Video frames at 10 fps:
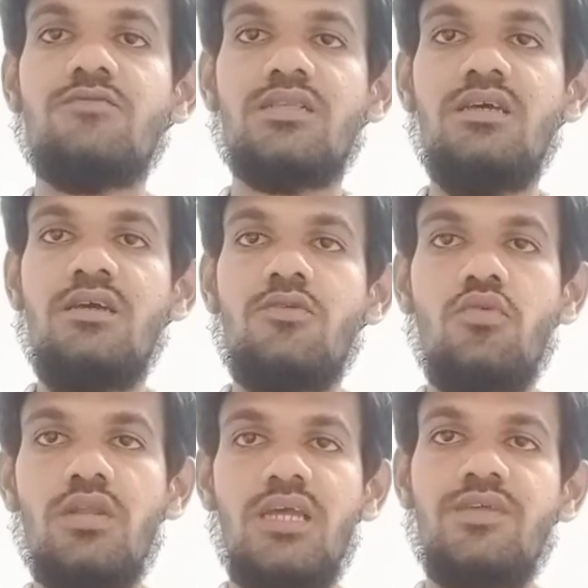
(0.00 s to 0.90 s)
வந்து
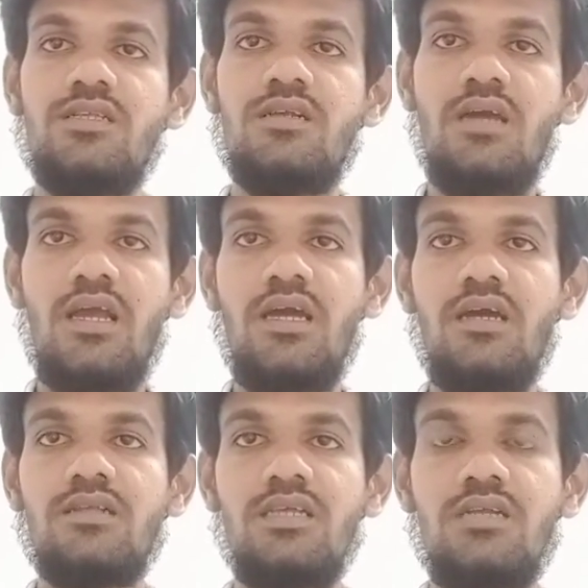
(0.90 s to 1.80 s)
கோரிக்கை வச்சிருக்காங்க
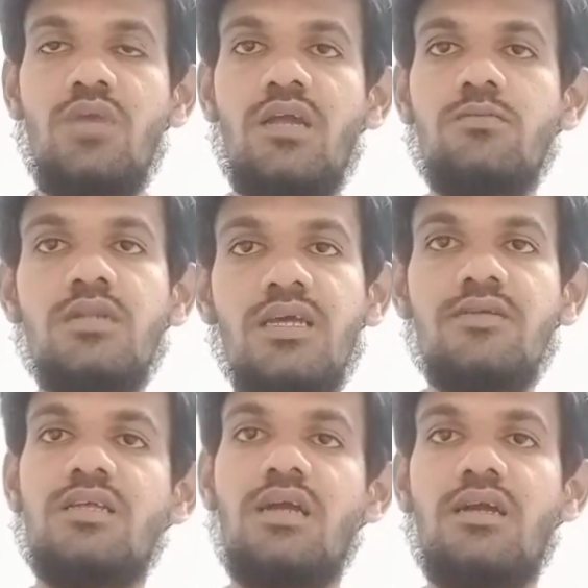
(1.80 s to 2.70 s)
தீர்மானமும்
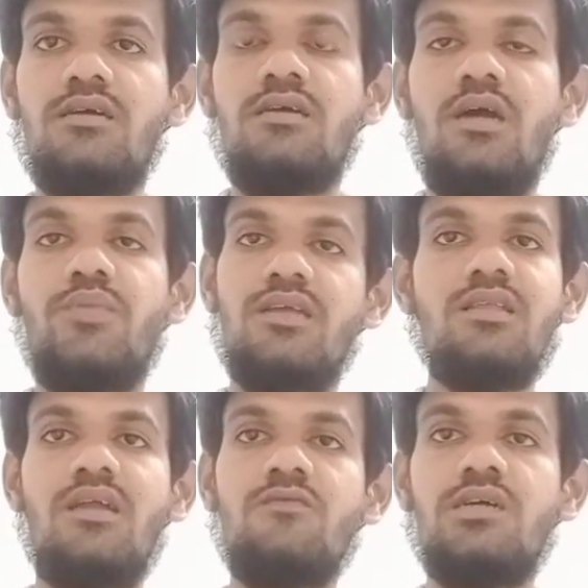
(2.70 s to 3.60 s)
நிறைவேற்றிருக்காங்க அப்போ
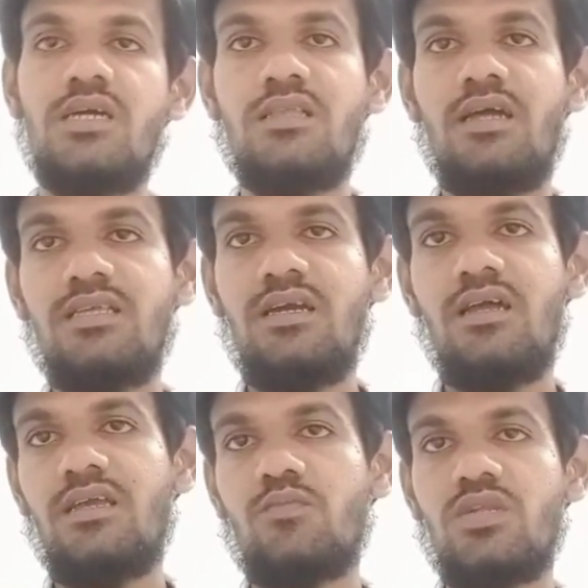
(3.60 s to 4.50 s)
எந்த அளவு அந்த
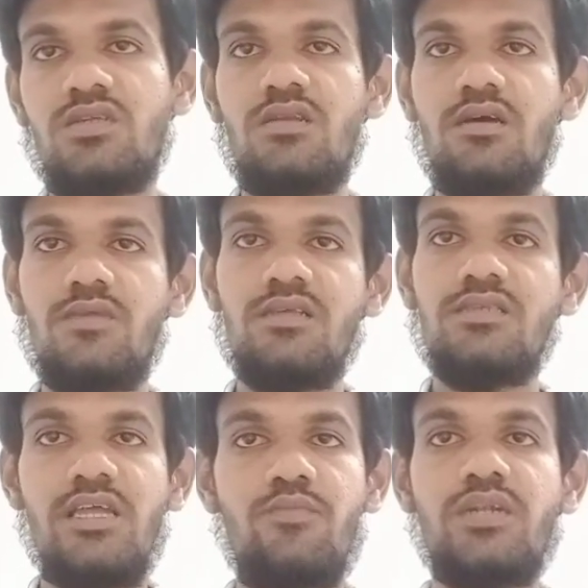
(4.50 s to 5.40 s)
அதிகாரி அட்மினிஸ்ட்ரேட்டர் வந்து
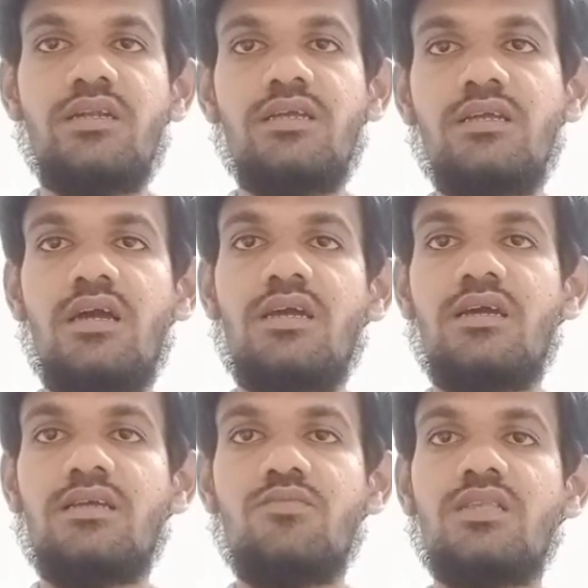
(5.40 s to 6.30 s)
செயல்பட்டுக்கிட்டு இருக்காங்க
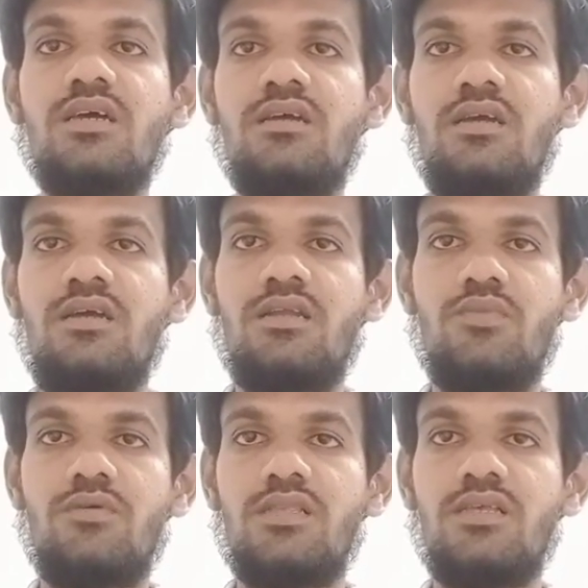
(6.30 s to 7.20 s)
என்பதை
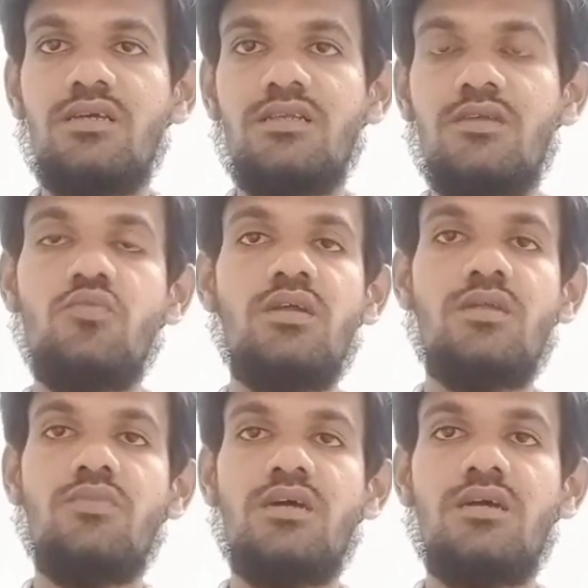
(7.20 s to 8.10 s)
நம்ம வந்து இதன் மூலம்
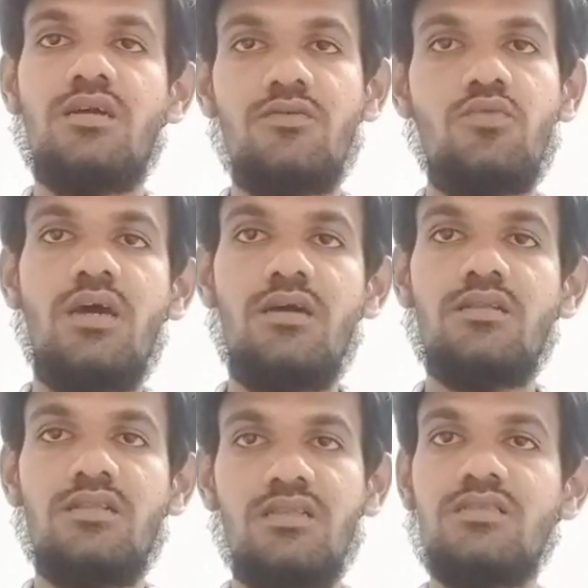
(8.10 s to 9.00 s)
நம்ம கண்கூடாக
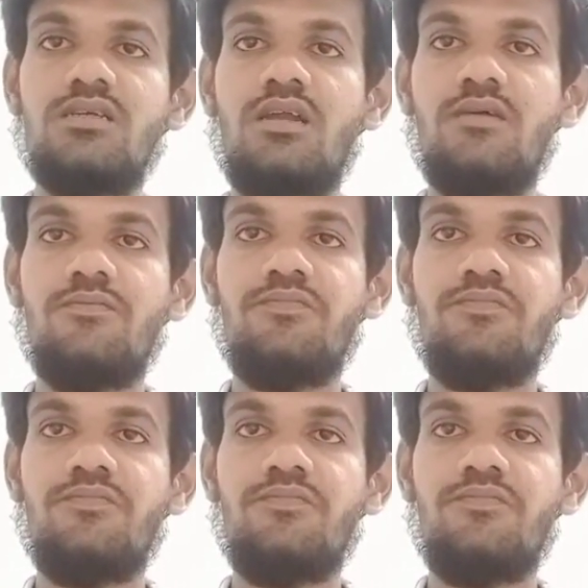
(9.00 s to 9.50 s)
தெரிஞ்சுக்கலாம்